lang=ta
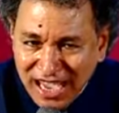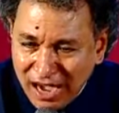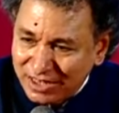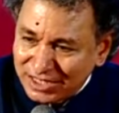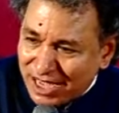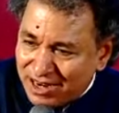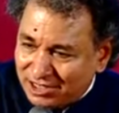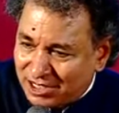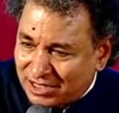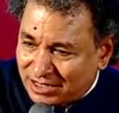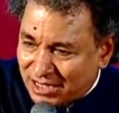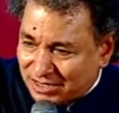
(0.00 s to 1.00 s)
அவன் தன்
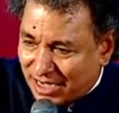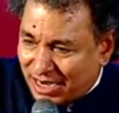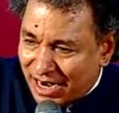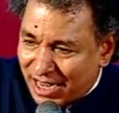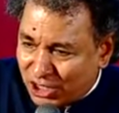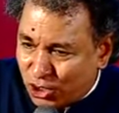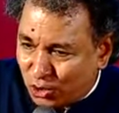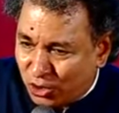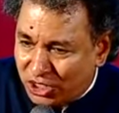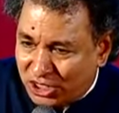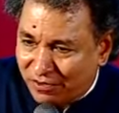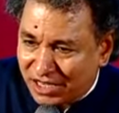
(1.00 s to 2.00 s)
சித்தத்தை எனக்கு
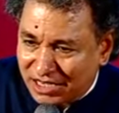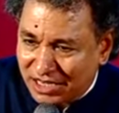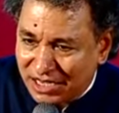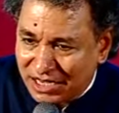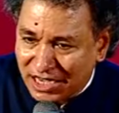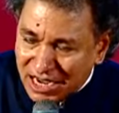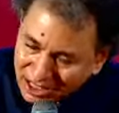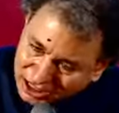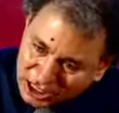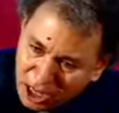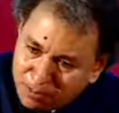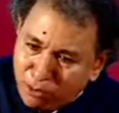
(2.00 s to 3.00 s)
கொடுத்து விட்டு
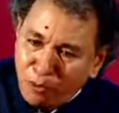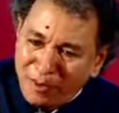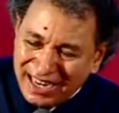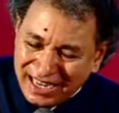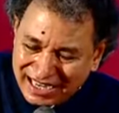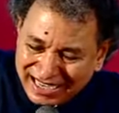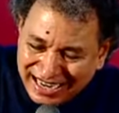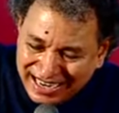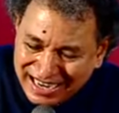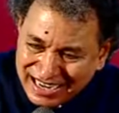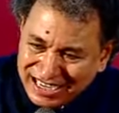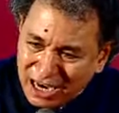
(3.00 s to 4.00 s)
இந்த பூமியில் இருக்கிற
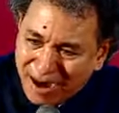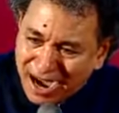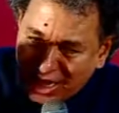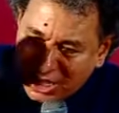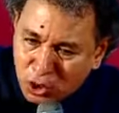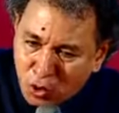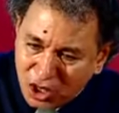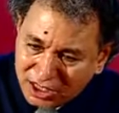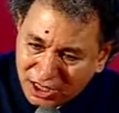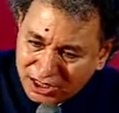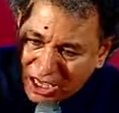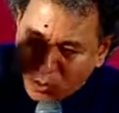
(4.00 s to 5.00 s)
நெருக்கமான இந்த
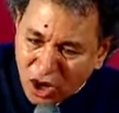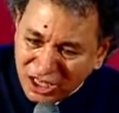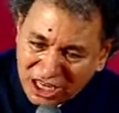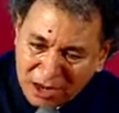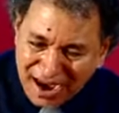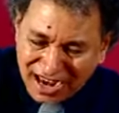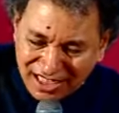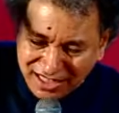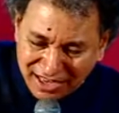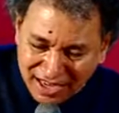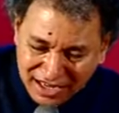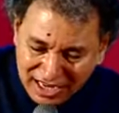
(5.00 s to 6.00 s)
ஓட்டத்தை ஓட்டமான
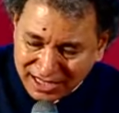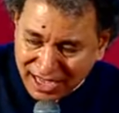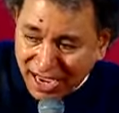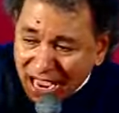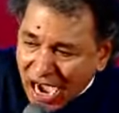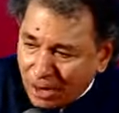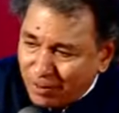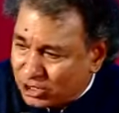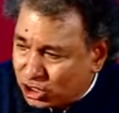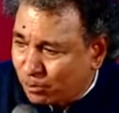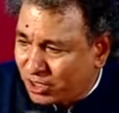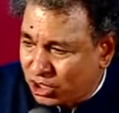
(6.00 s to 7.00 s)
இந்த நெருக்கத்தை அவன்
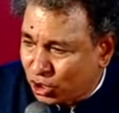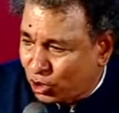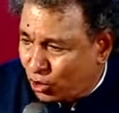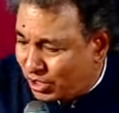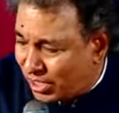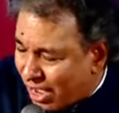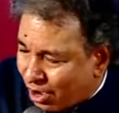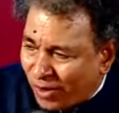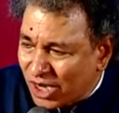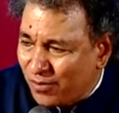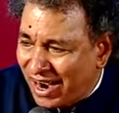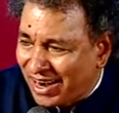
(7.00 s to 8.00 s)
சுமந்து கொண்டு
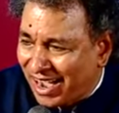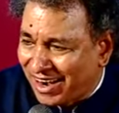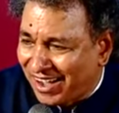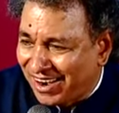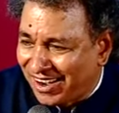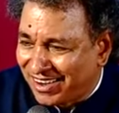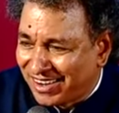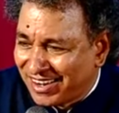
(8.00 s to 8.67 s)
வருவானானால்